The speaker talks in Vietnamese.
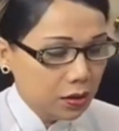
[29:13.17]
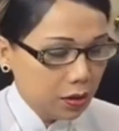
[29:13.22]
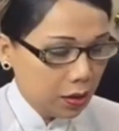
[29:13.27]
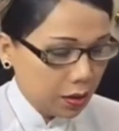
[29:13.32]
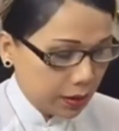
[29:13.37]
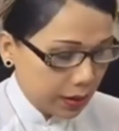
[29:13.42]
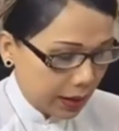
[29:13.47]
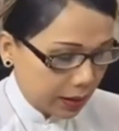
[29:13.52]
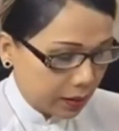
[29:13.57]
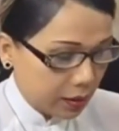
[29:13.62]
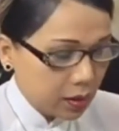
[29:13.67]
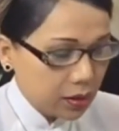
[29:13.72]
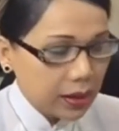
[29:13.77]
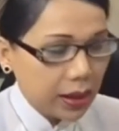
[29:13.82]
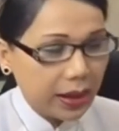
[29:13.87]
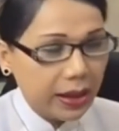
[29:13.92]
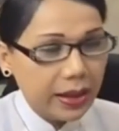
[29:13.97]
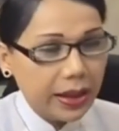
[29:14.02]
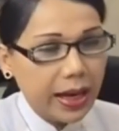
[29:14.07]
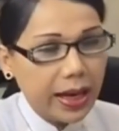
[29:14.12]
nói rằng đức
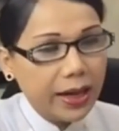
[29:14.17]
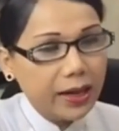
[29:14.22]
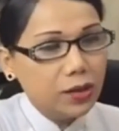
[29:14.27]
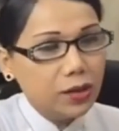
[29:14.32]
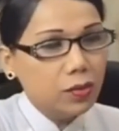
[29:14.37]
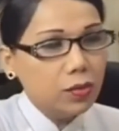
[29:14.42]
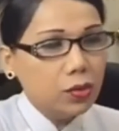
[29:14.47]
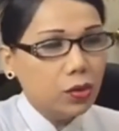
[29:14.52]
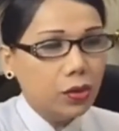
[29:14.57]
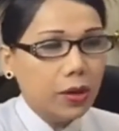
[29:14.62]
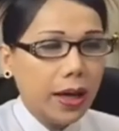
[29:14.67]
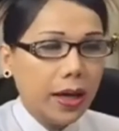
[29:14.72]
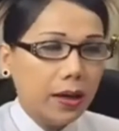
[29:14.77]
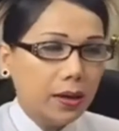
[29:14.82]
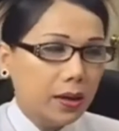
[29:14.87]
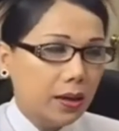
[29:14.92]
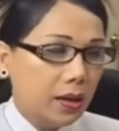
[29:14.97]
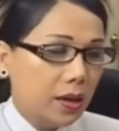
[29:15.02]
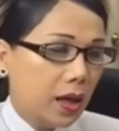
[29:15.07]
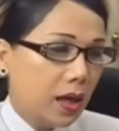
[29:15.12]
thầy dạy chúng tôi
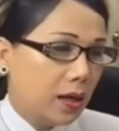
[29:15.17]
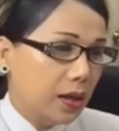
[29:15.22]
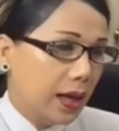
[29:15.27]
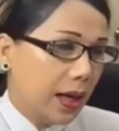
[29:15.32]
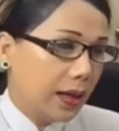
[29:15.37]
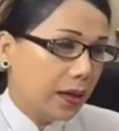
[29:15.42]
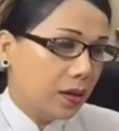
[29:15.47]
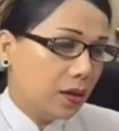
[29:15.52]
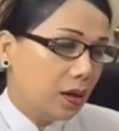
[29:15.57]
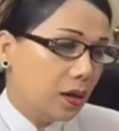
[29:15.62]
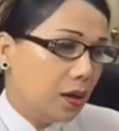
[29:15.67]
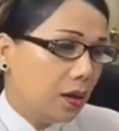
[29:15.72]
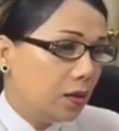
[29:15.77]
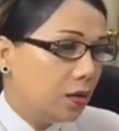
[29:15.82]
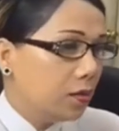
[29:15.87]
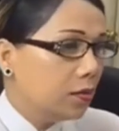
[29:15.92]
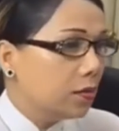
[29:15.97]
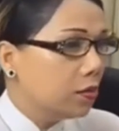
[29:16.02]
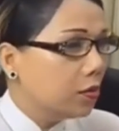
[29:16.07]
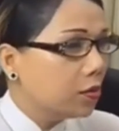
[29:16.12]
ăn hiền ở lành cho
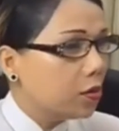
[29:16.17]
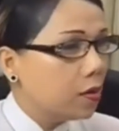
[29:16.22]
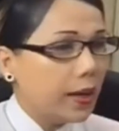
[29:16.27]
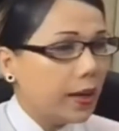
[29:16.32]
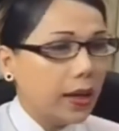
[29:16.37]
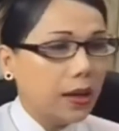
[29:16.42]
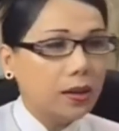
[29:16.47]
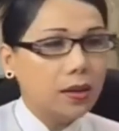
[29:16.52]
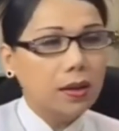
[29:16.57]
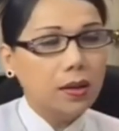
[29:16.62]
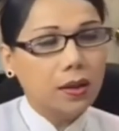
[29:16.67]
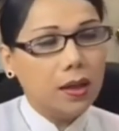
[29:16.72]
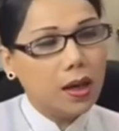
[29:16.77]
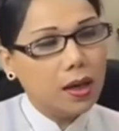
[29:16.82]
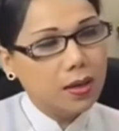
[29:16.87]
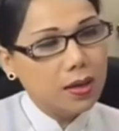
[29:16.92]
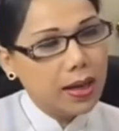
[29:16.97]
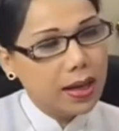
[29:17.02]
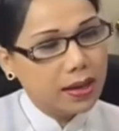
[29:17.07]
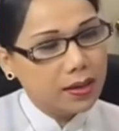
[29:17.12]
nên chúng tôi cũng ăn hiền
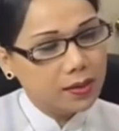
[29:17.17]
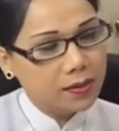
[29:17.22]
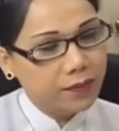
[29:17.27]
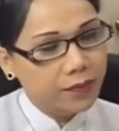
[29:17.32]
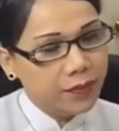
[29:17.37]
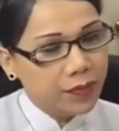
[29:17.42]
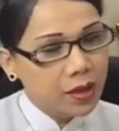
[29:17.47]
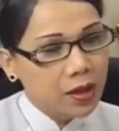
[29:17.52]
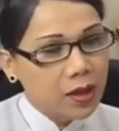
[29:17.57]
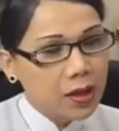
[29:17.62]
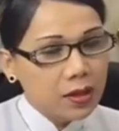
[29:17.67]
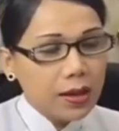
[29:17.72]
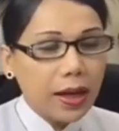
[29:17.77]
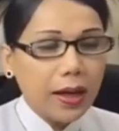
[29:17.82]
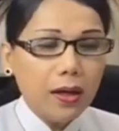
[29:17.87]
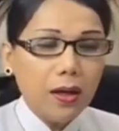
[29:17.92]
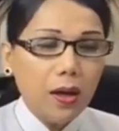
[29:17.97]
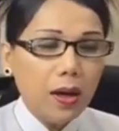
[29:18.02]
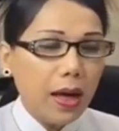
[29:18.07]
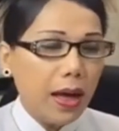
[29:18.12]
ở lành
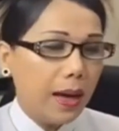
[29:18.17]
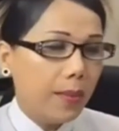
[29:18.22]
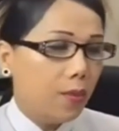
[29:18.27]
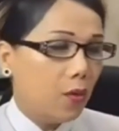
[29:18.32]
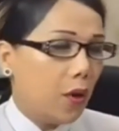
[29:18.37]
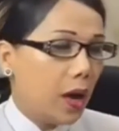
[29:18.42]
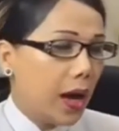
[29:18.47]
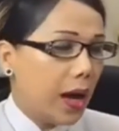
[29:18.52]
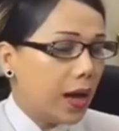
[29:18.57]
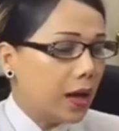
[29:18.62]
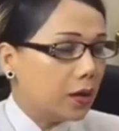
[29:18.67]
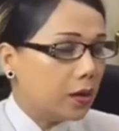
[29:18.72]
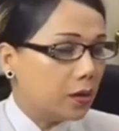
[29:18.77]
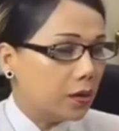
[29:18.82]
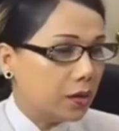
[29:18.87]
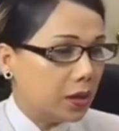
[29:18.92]
Thấy nó làm quá